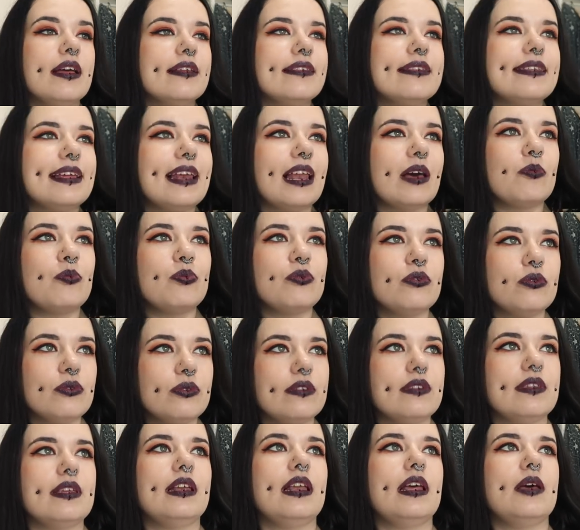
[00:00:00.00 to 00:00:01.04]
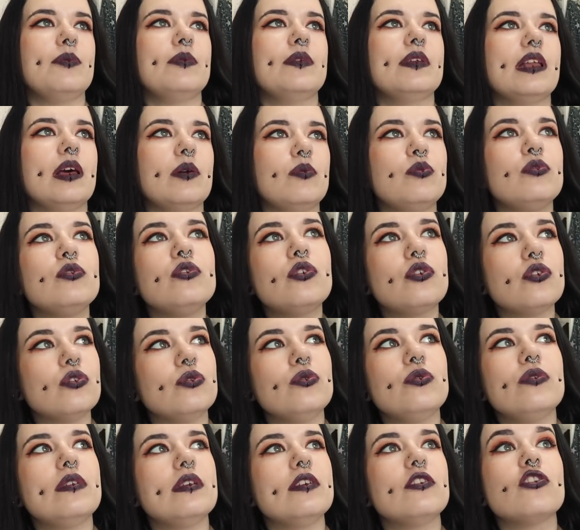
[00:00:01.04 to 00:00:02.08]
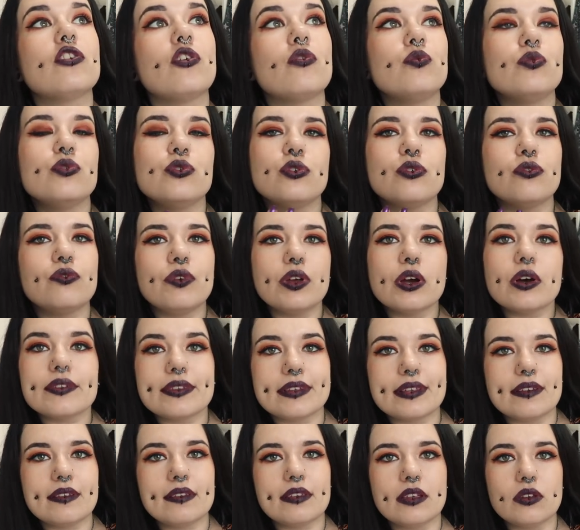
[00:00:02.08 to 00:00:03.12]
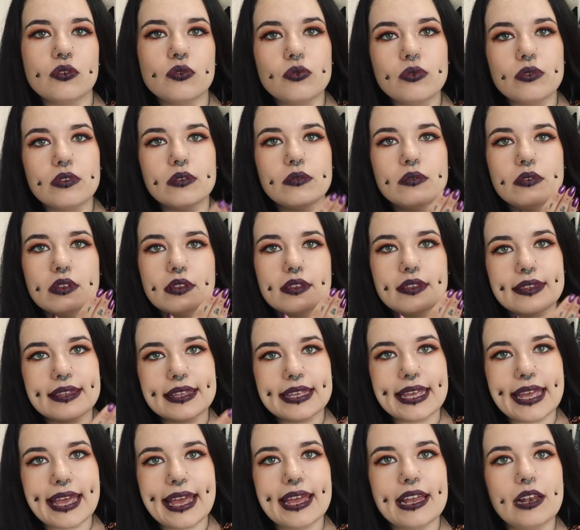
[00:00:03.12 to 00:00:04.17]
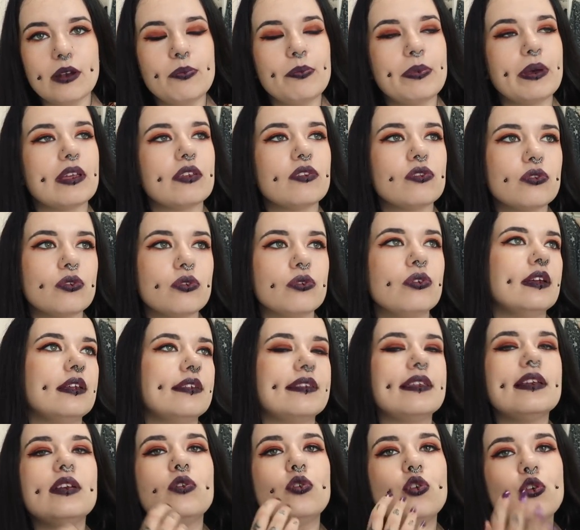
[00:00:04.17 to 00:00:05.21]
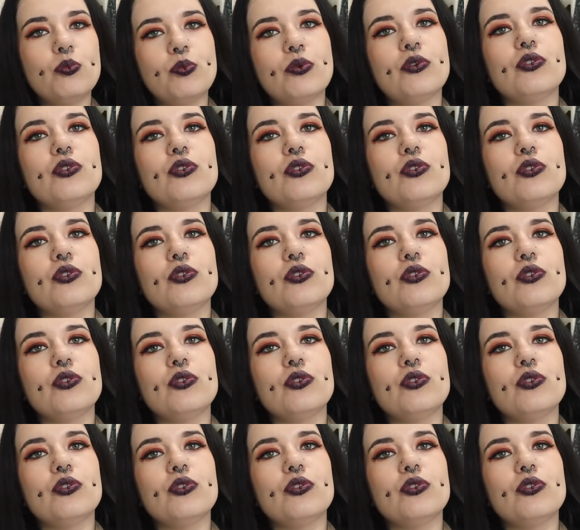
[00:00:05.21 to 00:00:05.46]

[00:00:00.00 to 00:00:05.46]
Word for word: c'est la plus célèbre, c'est la plus connue, si genre vous devez en tester une, c'est elle parce que c'est le